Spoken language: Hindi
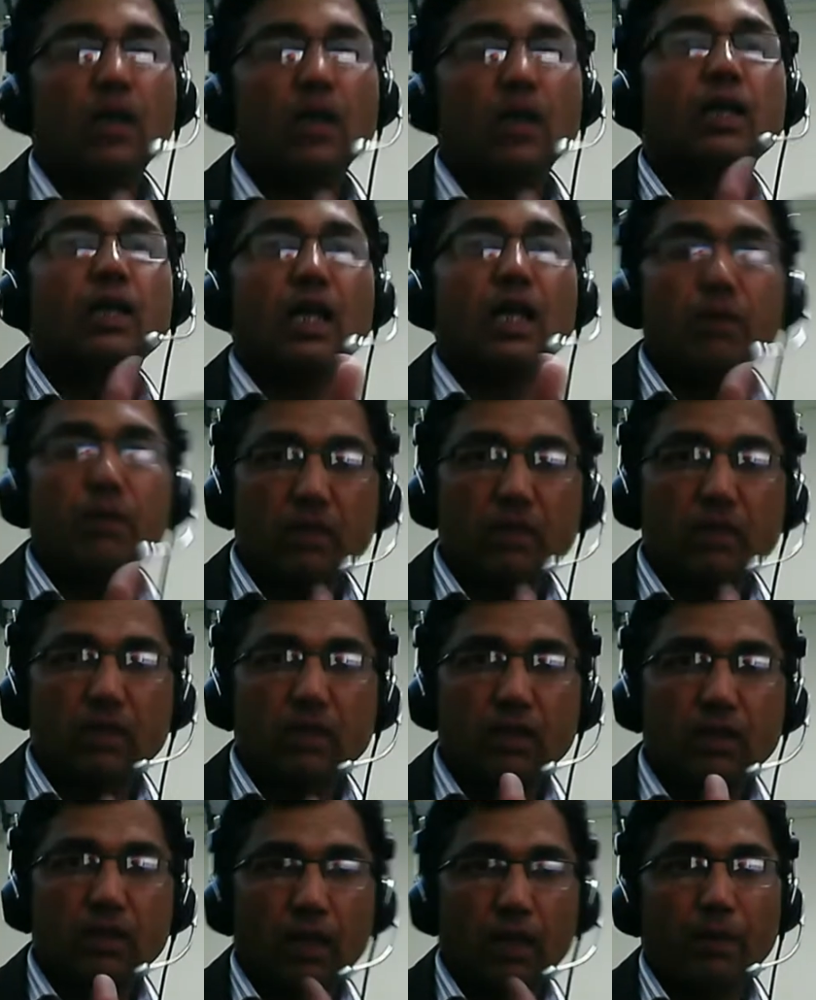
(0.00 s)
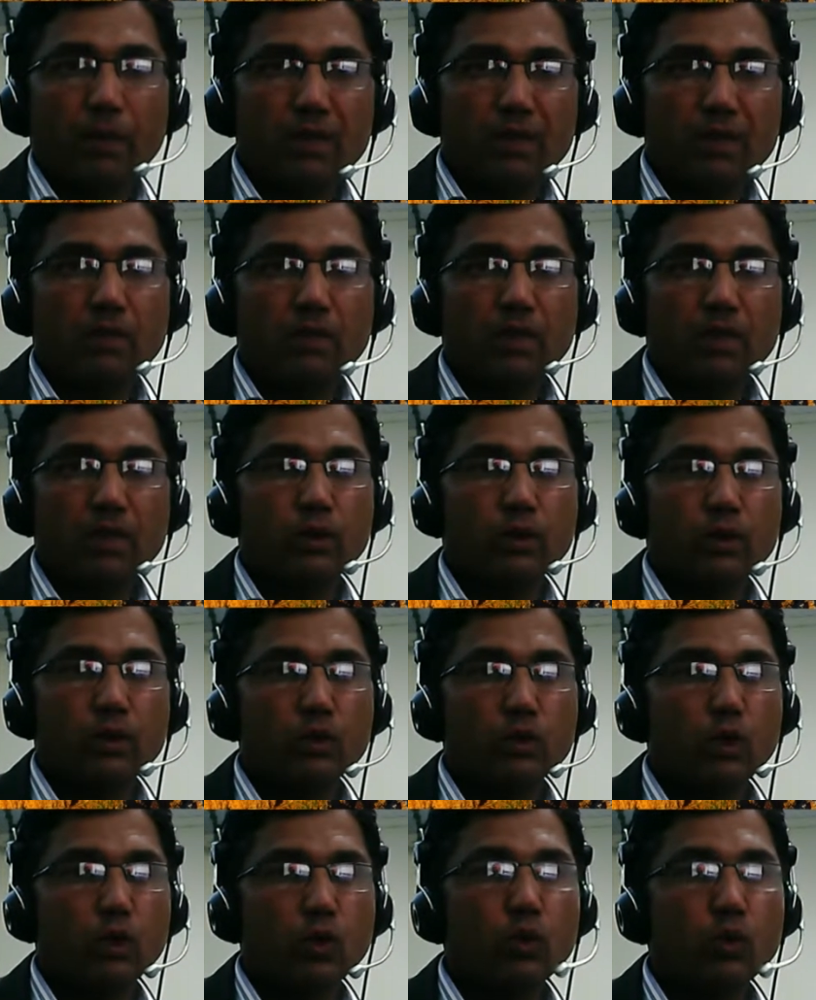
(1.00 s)
गाला बिस्कट्स की कैंपेन्स की मिसाल दूँ
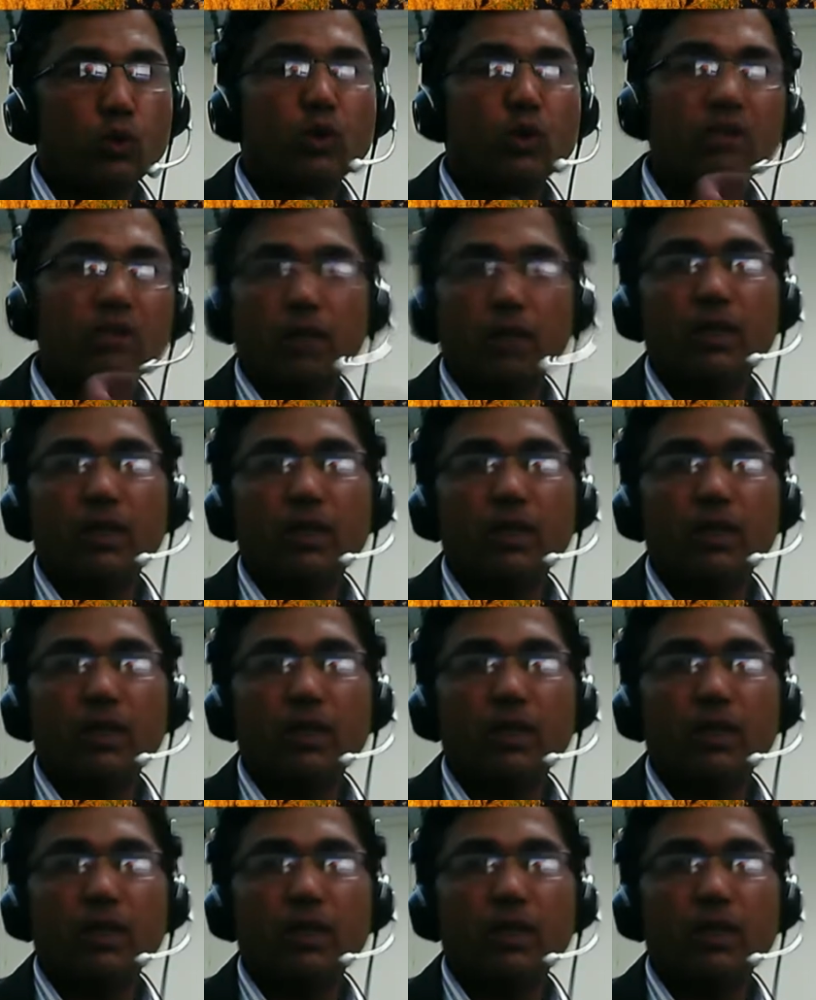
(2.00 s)
तो उन्होंने सेगमेंट